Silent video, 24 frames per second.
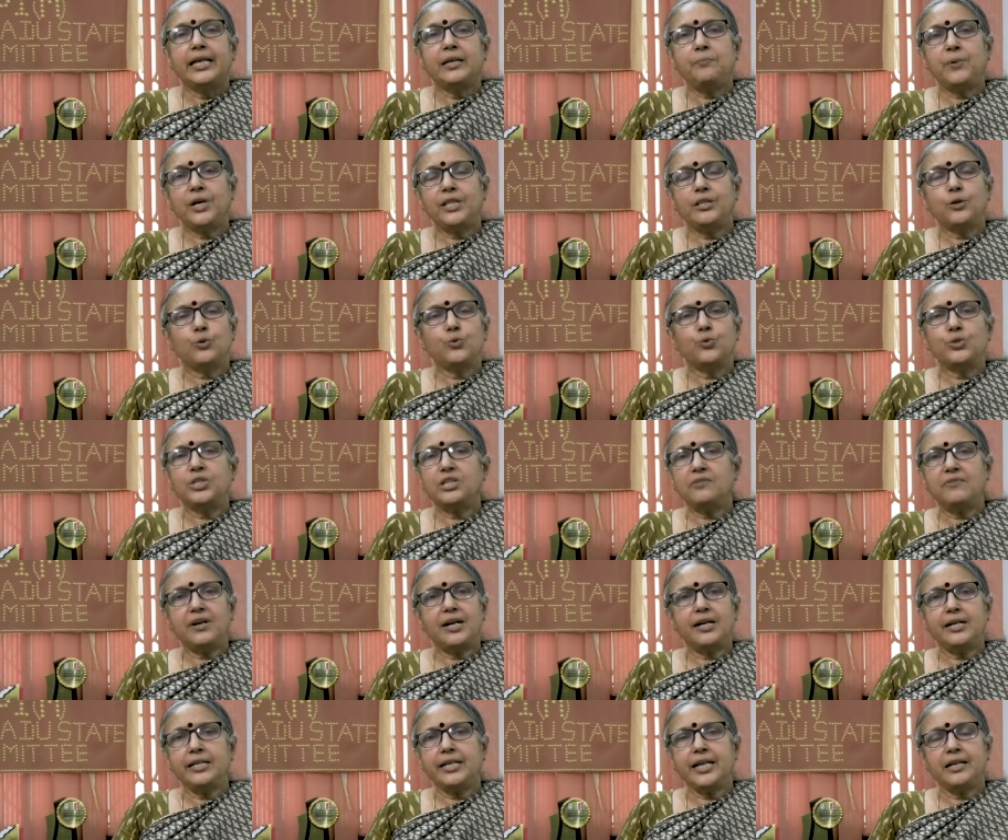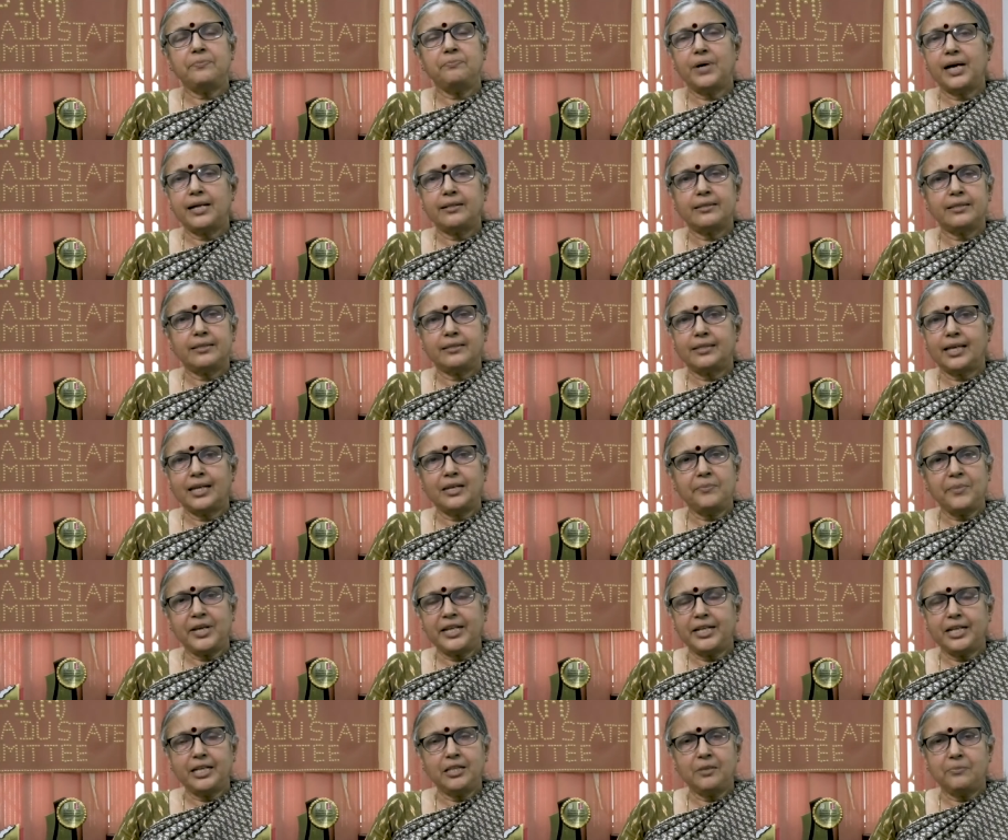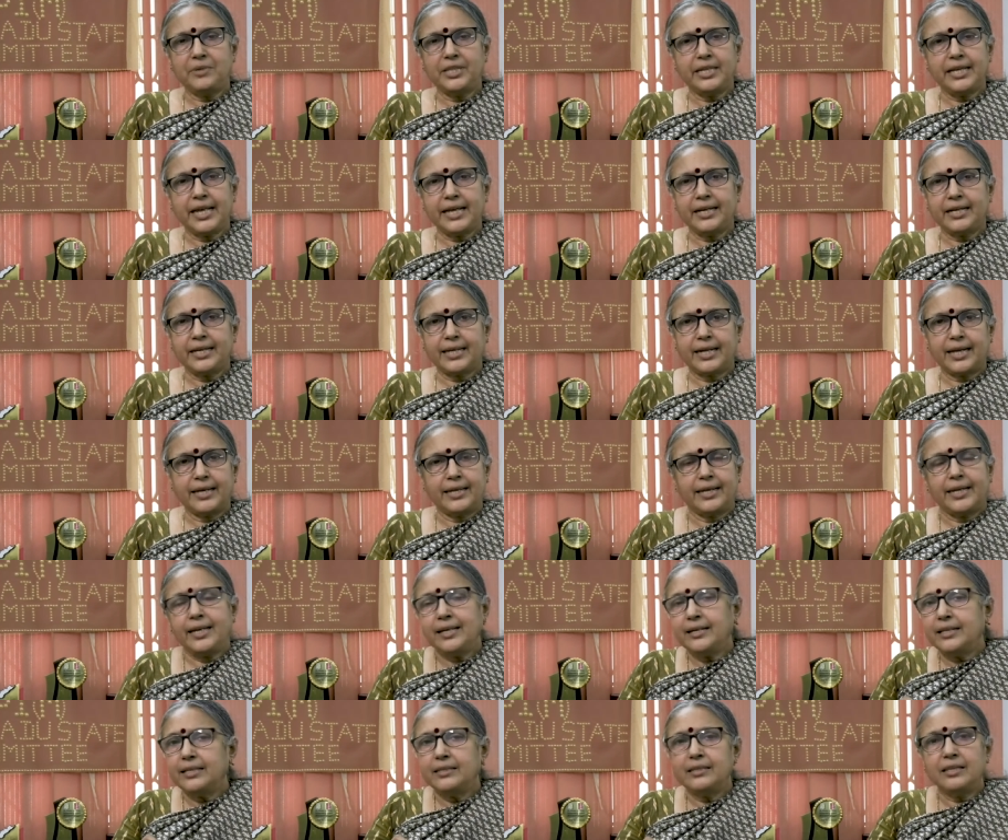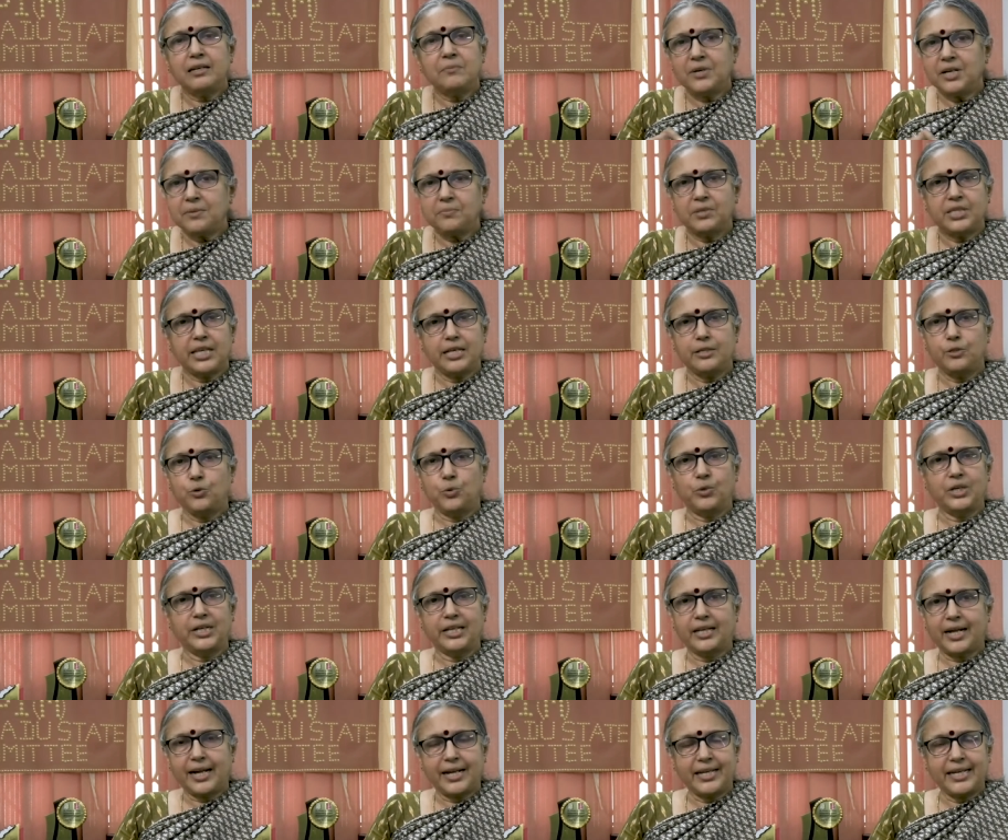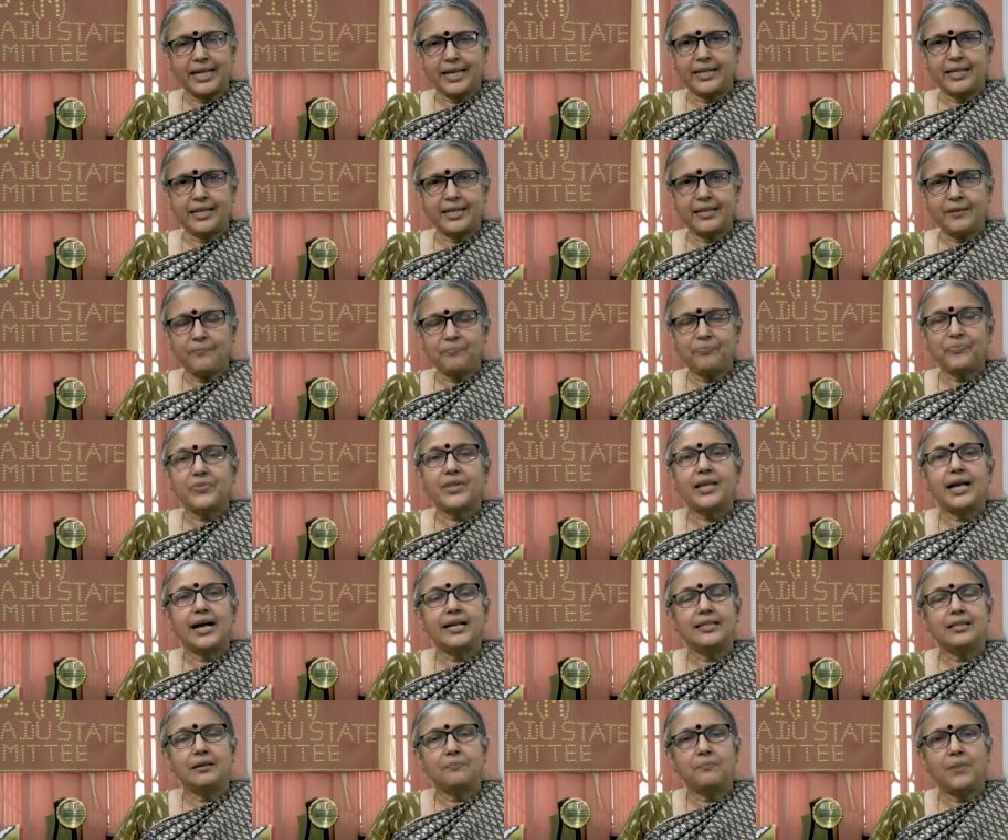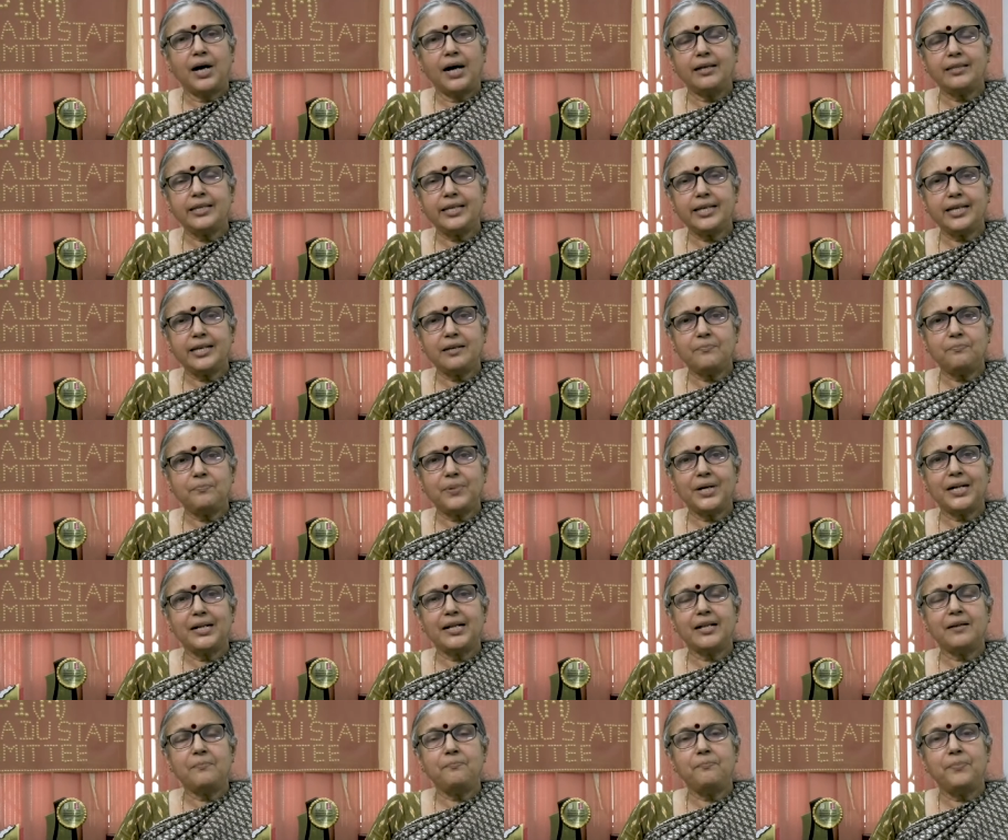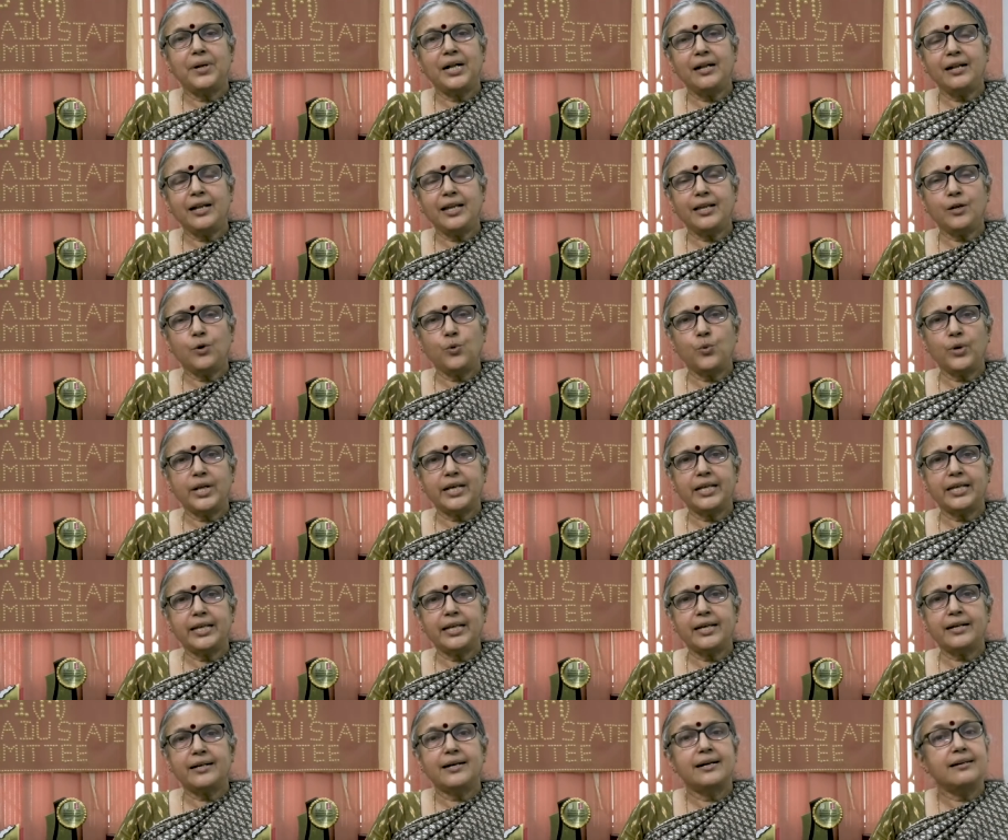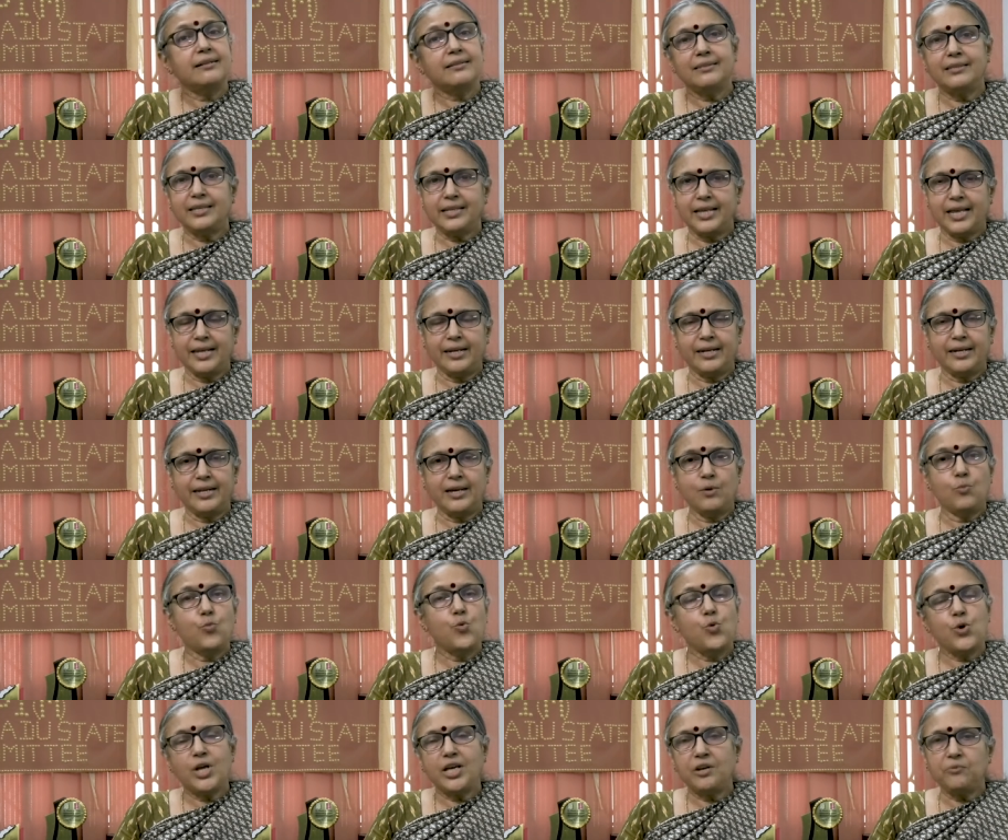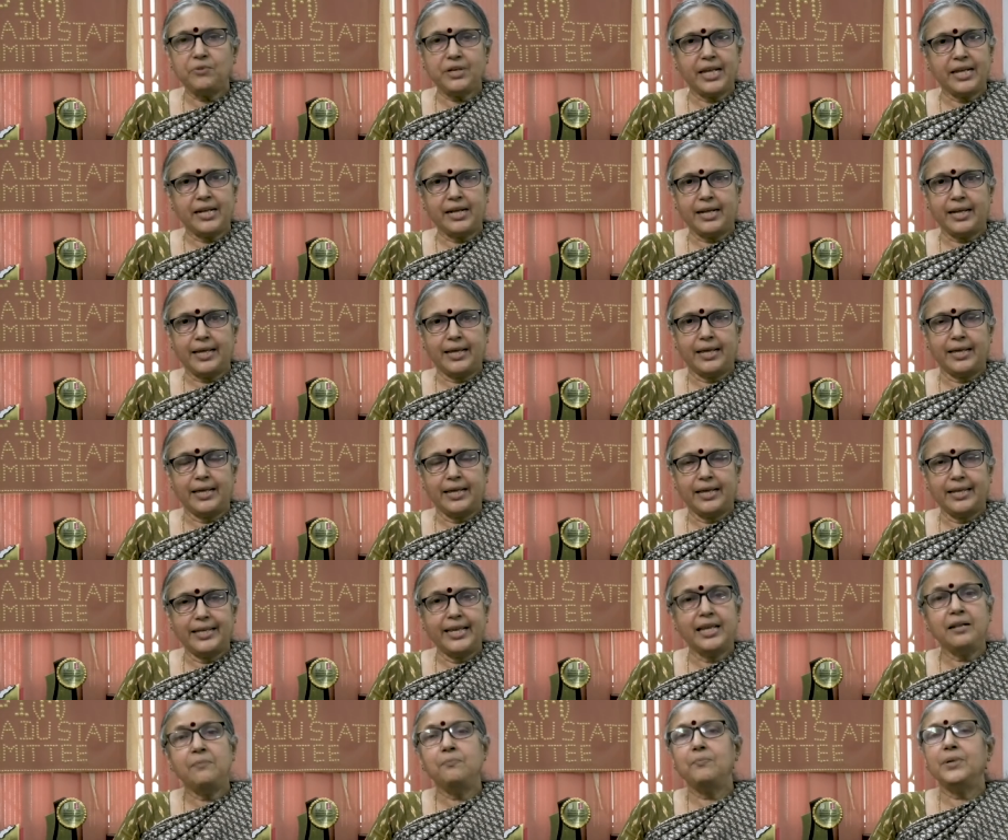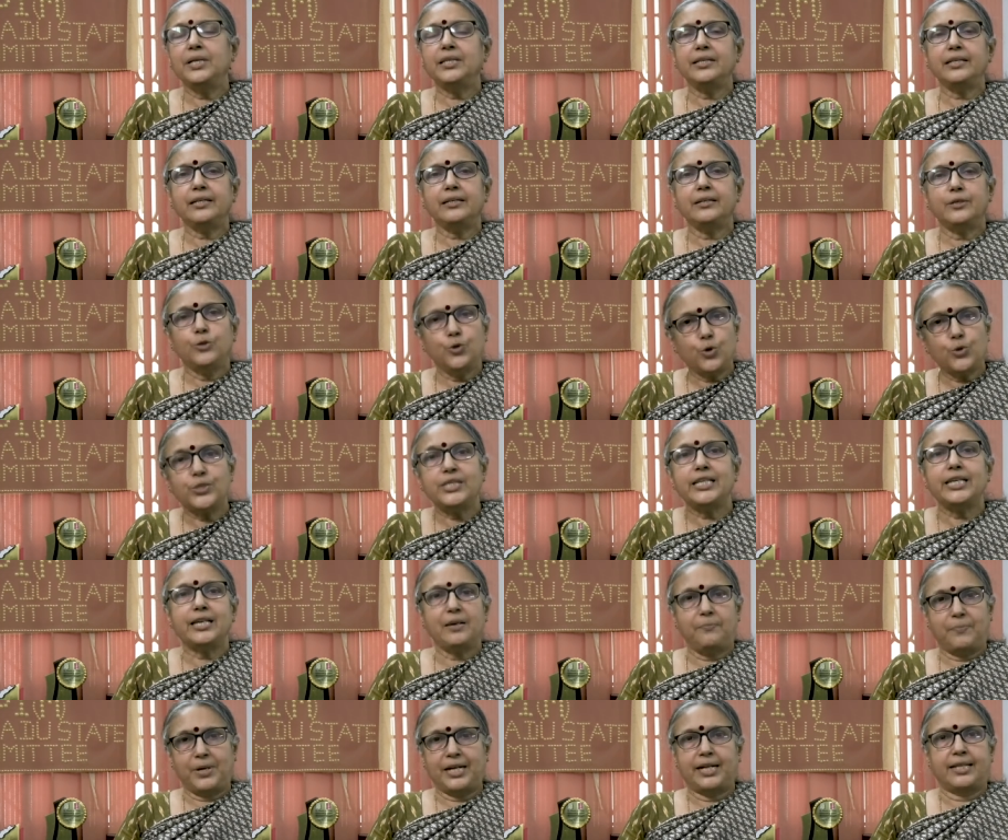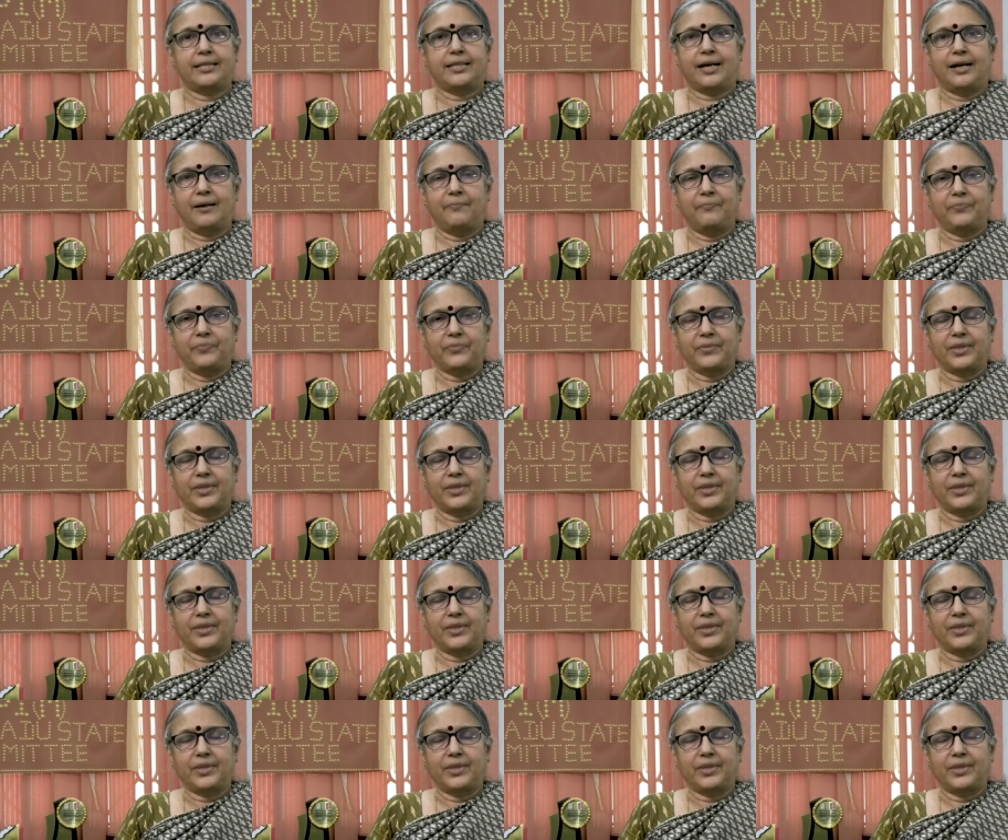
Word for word: இப்ப அந்த குற்றவாளியை பார்த்து தலைமை நீதிபதி கேட்கிறாரே நீ திருமணம் செய்து கொள்கிறாயான்னு அந்த பாதிக்கப்பட்ட பெண்ணினுடைய கருத்து என்ன உணர்வு என்ன என்பது யோசிக்கப்பட்டதா